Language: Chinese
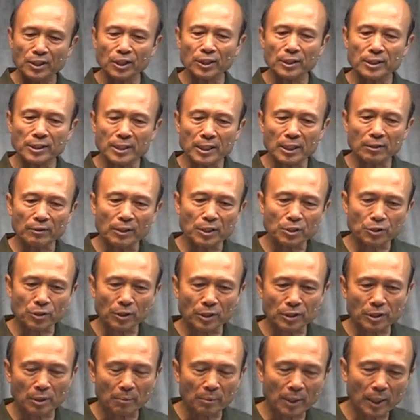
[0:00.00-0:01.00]
这个经文
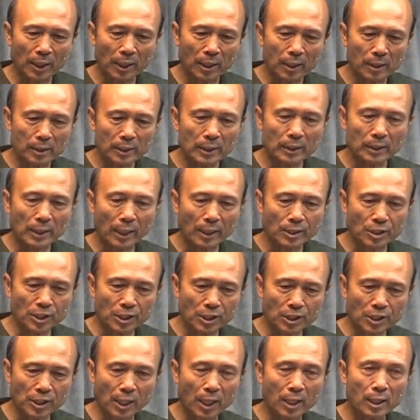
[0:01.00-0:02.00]
说什么了？历代
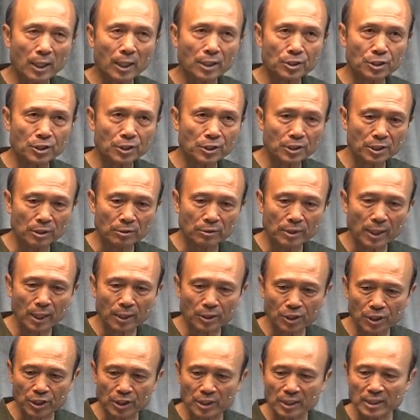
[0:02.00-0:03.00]
志上二十九
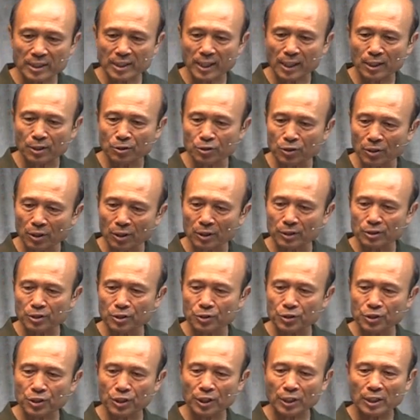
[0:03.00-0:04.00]
章十一节说：“
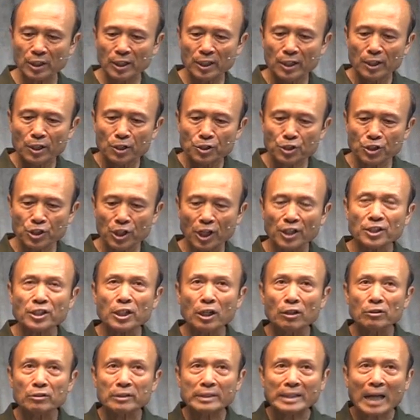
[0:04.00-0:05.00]
就是神
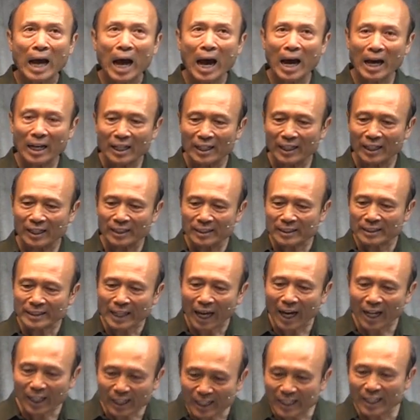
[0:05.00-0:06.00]
有大能
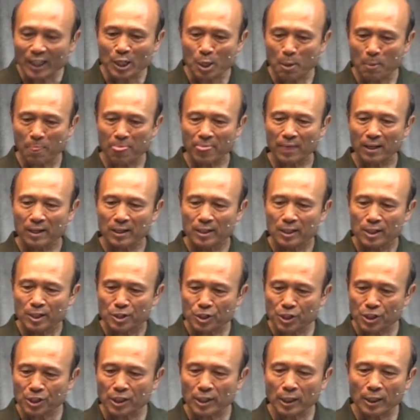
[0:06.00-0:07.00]
大力，
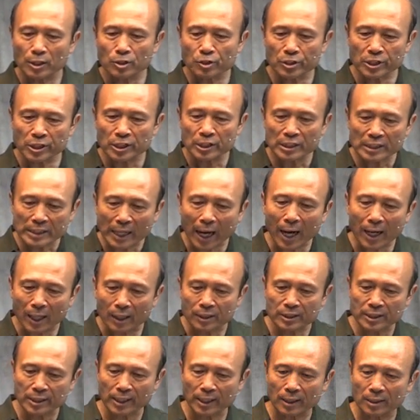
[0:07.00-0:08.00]
使人正
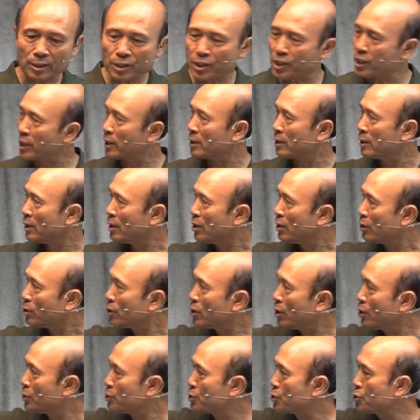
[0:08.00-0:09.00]
大强盛，
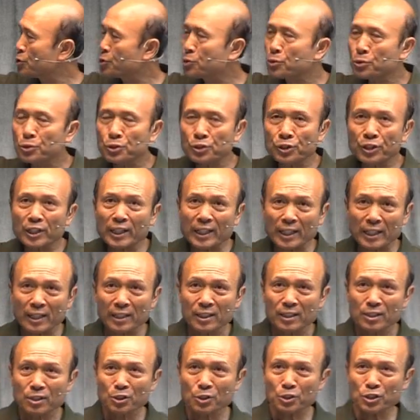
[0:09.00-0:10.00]
都出于你。
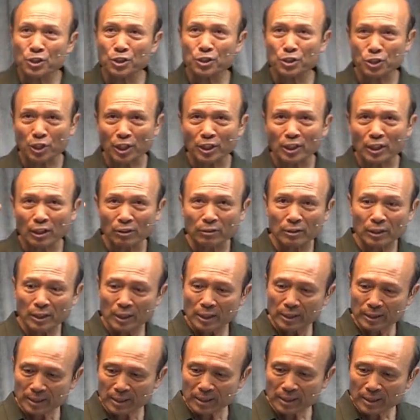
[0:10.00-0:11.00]
就是神有
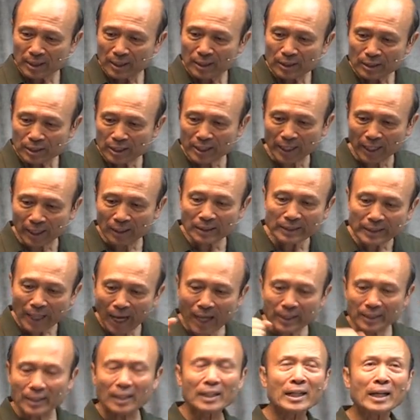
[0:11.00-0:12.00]
强
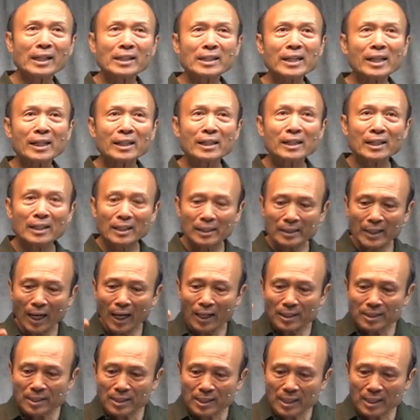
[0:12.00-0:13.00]
大的能力，他